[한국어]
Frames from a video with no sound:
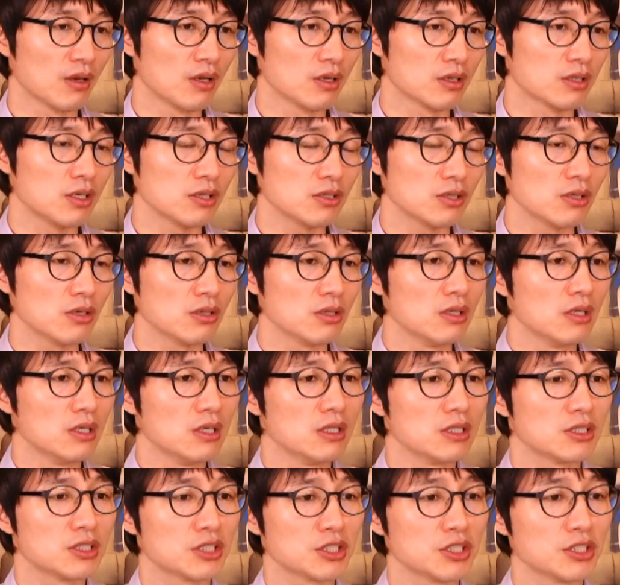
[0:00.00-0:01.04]
그래서
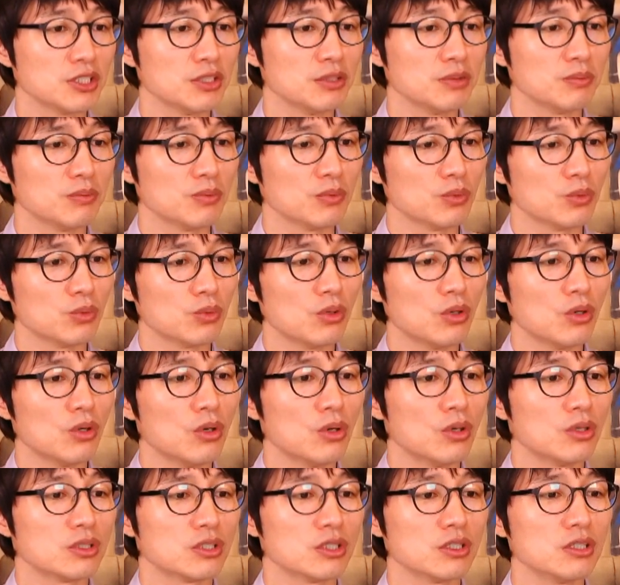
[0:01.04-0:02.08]
지금
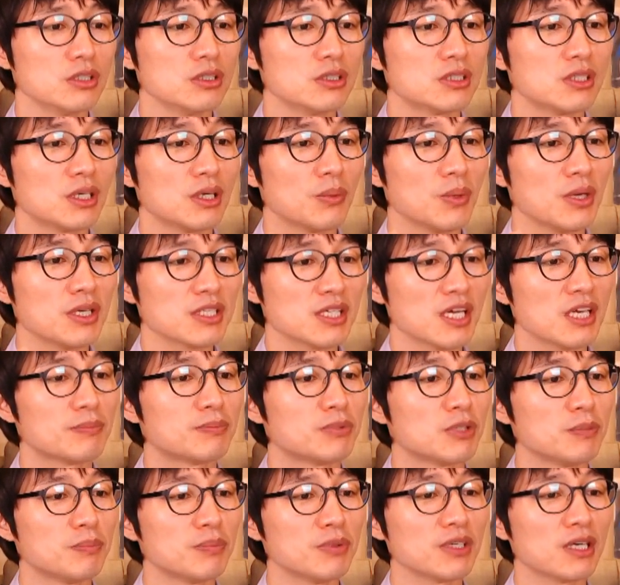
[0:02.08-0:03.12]
저는 이제 회사의
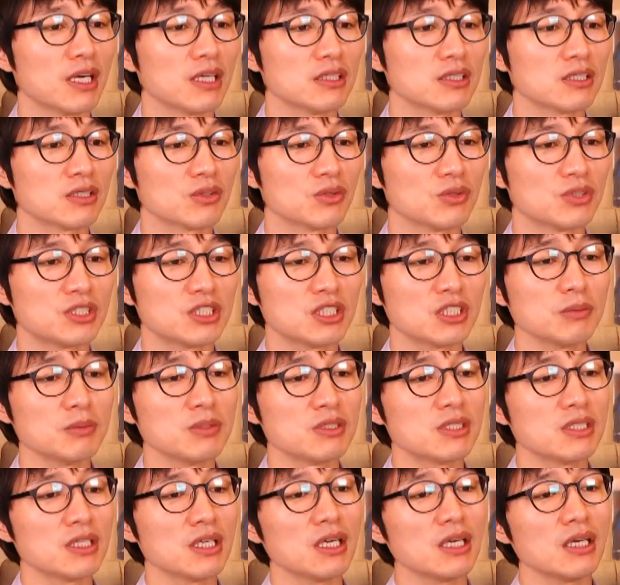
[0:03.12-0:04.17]
브리핑 같은 거 지금
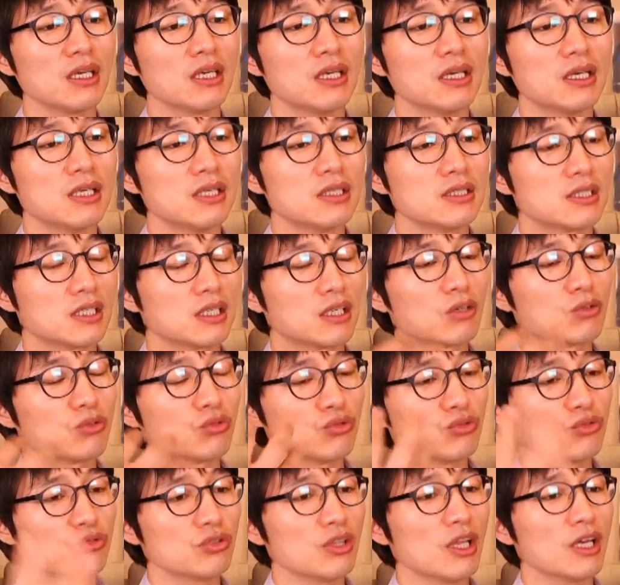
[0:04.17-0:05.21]
이제 제가
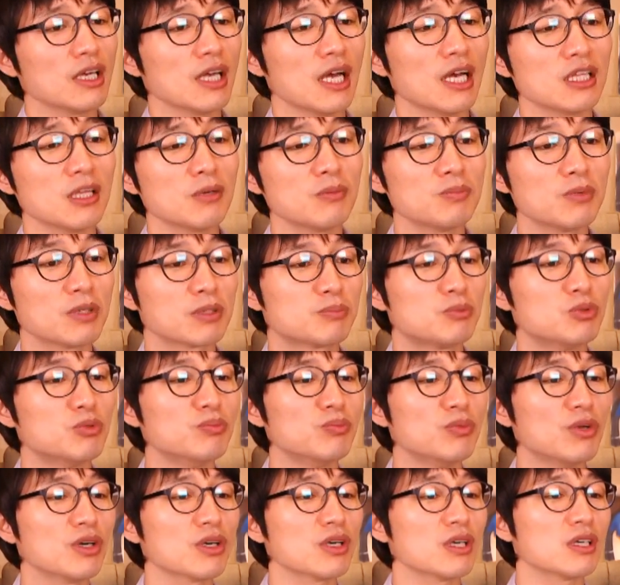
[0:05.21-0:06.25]
꾸준하게 하다 보면
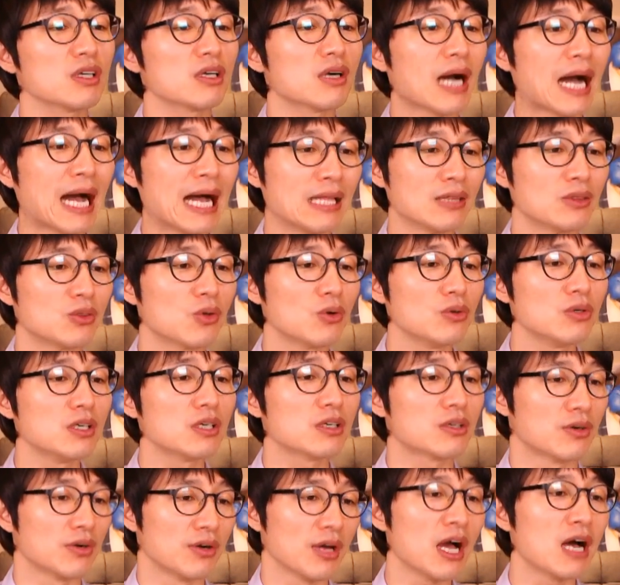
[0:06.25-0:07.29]
분명히 이거 안 떨릴
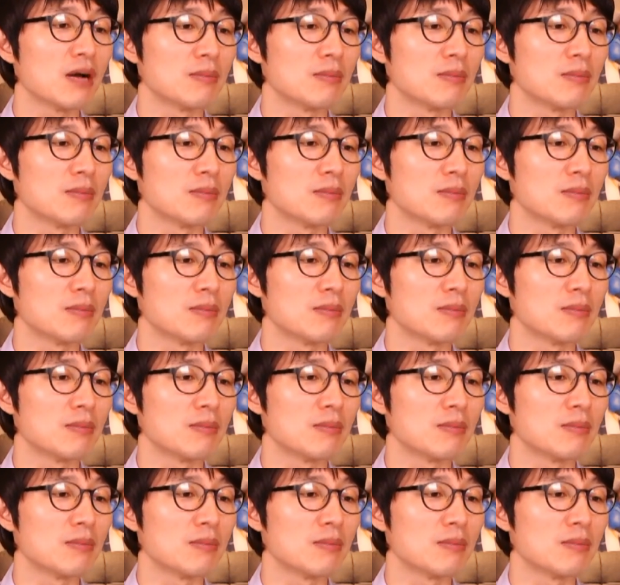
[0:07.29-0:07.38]
거야.